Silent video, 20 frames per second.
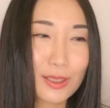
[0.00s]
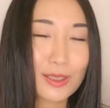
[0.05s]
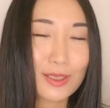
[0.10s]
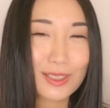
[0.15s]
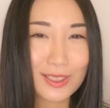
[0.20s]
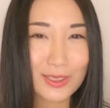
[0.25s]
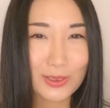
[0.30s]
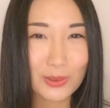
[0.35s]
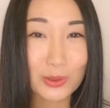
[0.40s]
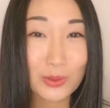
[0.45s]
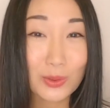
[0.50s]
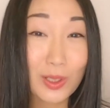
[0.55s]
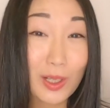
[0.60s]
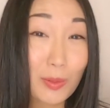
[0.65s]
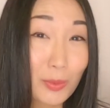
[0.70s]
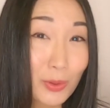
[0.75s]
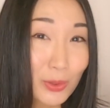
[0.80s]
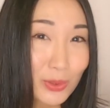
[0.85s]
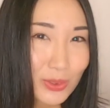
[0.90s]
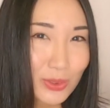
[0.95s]
仕事が
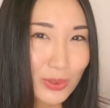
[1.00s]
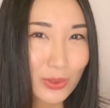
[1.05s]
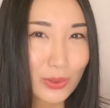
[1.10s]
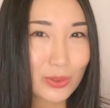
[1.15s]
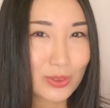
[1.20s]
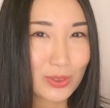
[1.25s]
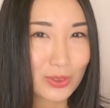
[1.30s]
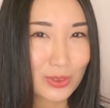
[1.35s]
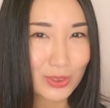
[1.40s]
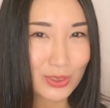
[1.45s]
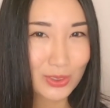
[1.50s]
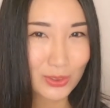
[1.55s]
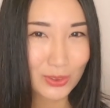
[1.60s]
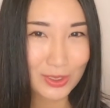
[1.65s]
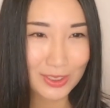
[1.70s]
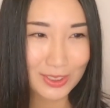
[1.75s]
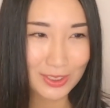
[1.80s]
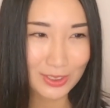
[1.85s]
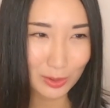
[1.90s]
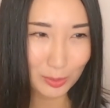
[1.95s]
もっと順調
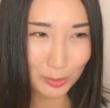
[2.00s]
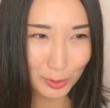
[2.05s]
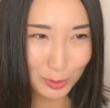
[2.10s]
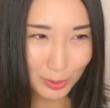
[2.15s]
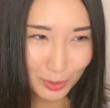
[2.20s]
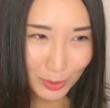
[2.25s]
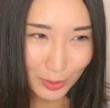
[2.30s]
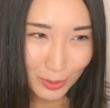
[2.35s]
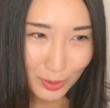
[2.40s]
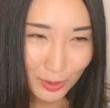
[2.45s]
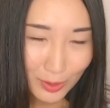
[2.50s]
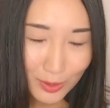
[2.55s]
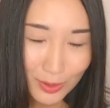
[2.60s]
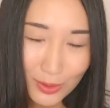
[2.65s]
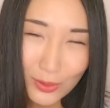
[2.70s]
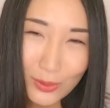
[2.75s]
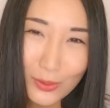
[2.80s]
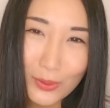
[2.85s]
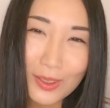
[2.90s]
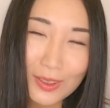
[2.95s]
に進む
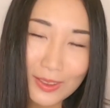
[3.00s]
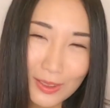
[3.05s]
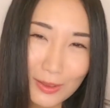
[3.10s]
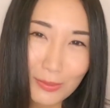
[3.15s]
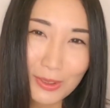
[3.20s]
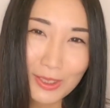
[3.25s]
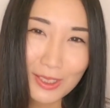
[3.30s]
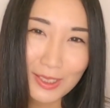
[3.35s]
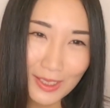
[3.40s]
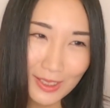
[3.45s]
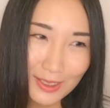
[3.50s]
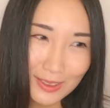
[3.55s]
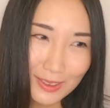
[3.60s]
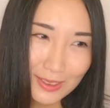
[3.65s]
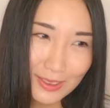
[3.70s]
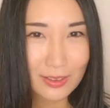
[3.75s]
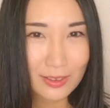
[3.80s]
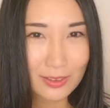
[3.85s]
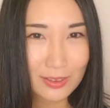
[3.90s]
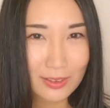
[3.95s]
と言ってもいいで
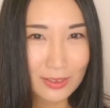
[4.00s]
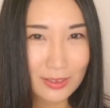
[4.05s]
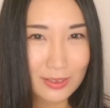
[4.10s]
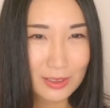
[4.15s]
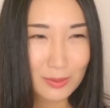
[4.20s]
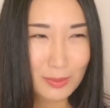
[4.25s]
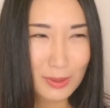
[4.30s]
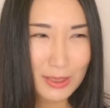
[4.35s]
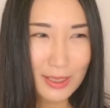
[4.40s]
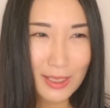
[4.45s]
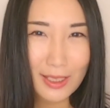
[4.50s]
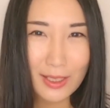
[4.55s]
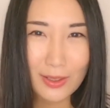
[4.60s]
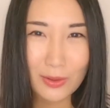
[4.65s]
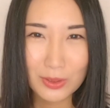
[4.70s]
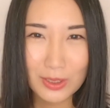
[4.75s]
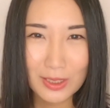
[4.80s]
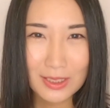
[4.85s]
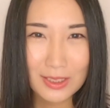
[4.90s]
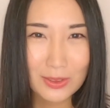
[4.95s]
す。すべて
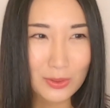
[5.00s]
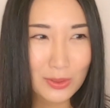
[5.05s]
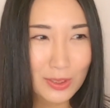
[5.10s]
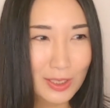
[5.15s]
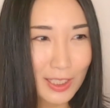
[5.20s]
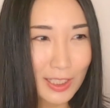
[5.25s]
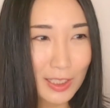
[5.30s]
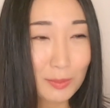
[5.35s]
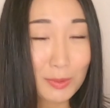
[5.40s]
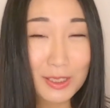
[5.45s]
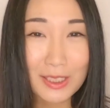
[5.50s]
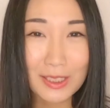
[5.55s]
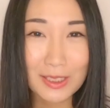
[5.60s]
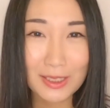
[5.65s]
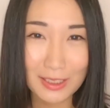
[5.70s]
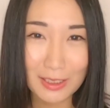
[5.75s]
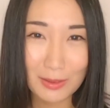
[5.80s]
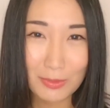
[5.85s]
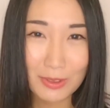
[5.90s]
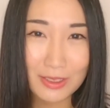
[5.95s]
同じような意味に
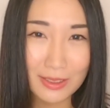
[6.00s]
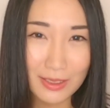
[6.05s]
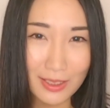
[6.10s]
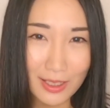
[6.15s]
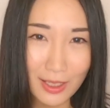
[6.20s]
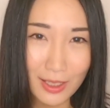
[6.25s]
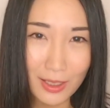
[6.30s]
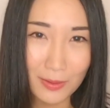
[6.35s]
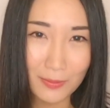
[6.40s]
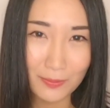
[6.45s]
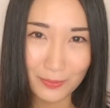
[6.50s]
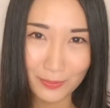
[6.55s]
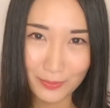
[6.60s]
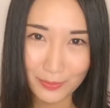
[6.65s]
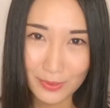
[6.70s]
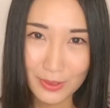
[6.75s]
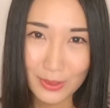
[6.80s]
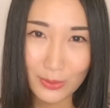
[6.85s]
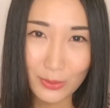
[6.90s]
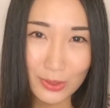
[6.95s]
なりますが、
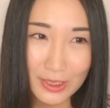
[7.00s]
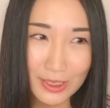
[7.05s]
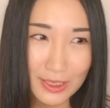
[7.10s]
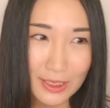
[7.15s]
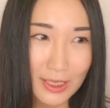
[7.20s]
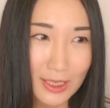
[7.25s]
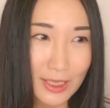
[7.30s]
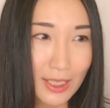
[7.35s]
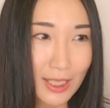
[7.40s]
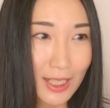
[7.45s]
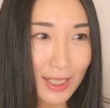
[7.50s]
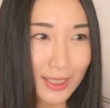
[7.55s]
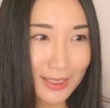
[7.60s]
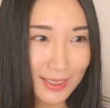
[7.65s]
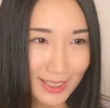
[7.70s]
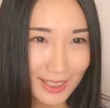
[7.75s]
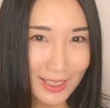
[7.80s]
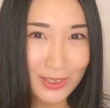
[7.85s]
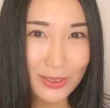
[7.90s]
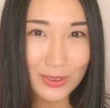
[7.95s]
少し
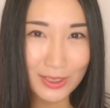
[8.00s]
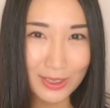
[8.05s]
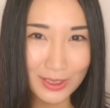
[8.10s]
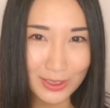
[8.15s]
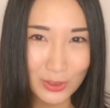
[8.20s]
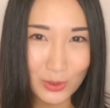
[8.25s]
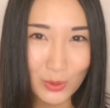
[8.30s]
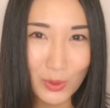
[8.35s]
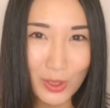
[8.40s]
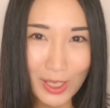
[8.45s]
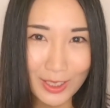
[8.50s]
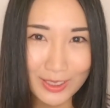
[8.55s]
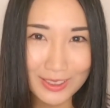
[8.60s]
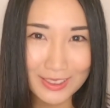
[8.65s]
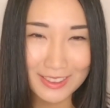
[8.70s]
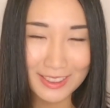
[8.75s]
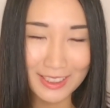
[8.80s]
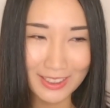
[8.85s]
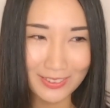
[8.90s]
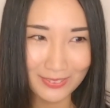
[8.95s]
与える印象が
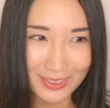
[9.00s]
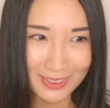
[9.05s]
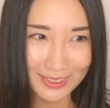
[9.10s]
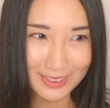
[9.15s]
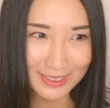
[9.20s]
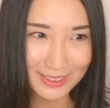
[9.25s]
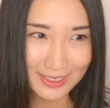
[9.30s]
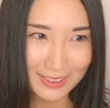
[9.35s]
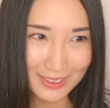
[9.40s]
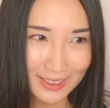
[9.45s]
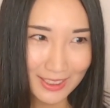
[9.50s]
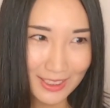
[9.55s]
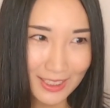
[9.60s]
違います。